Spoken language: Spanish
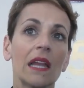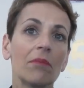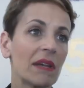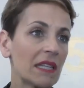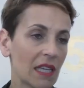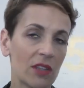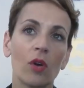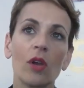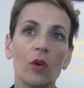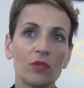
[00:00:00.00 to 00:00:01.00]

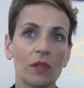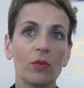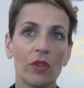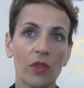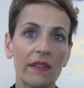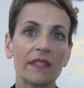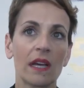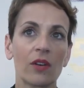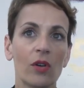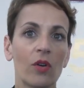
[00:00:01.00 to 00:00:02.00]
invirtiendo y contribuyendo al
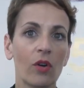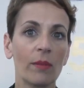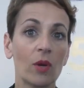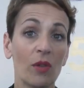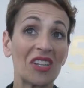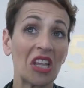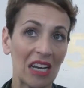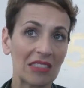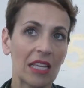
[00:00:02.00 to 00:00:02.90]
desarrollo económico de Tierra